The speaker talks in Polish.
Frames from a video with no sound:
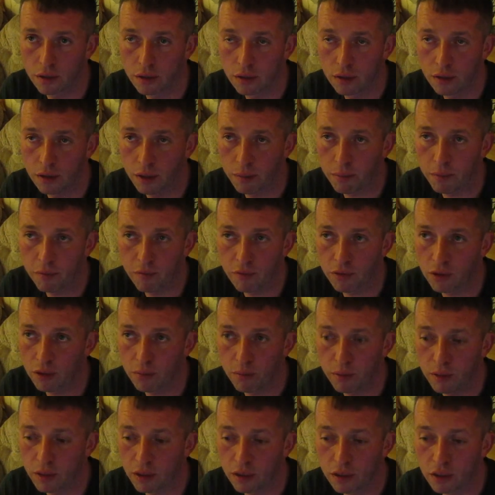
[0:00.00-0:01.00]
na pewno nie
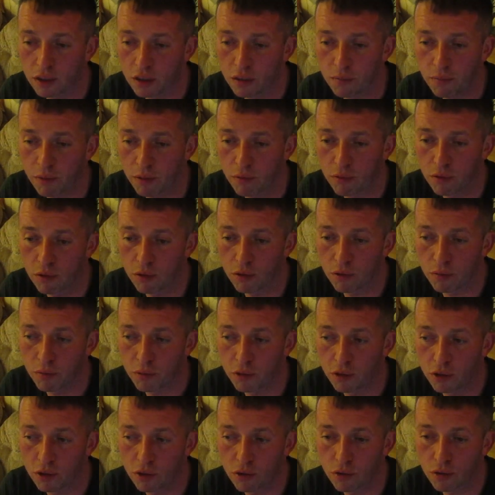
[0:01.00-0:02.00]
będę trzymał go
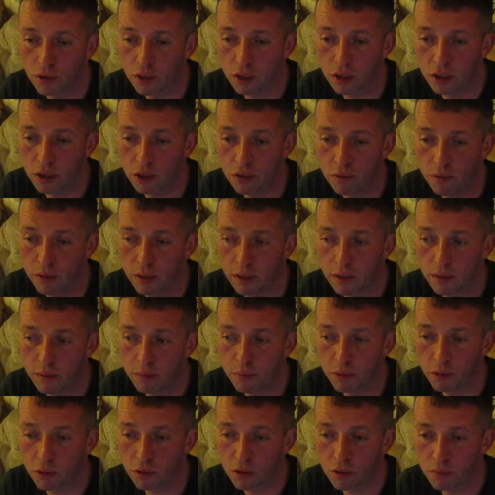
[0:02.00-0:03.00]
przy życiu na siłę
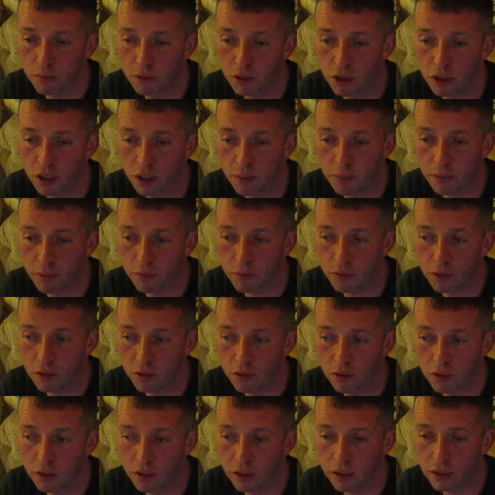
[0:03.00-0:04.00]
po to, żeby cierpiał
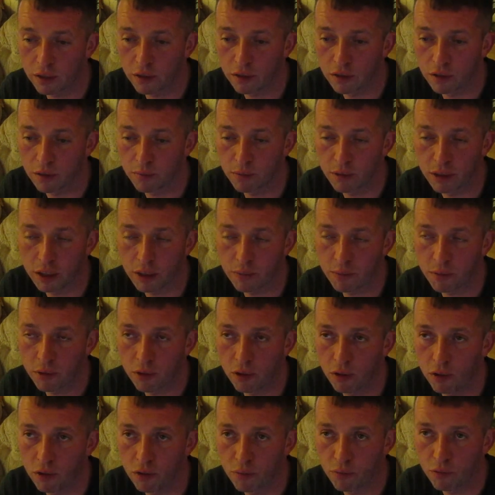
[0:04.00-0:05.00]
tylko dlatego, żeby
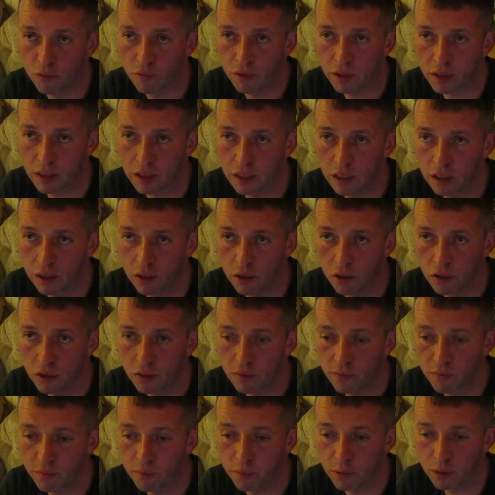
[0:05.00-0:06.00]
zaspokoić mój własny
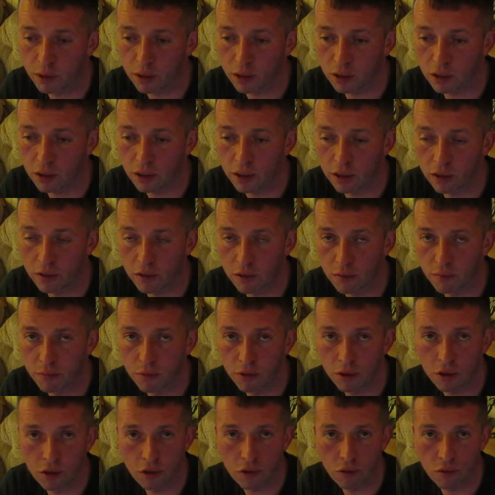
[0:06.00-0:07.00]
egoizm w postaci tego, żebym
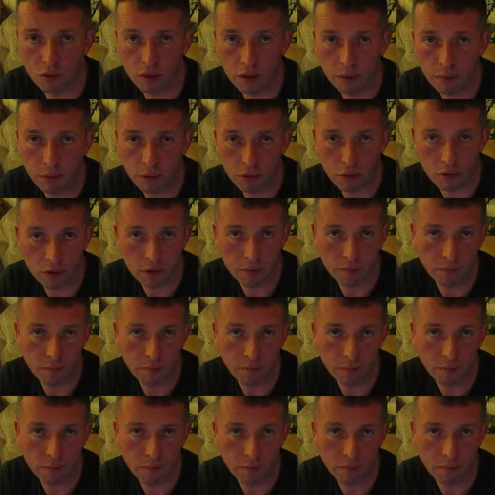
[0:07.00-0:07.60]
się nie czuł samotny.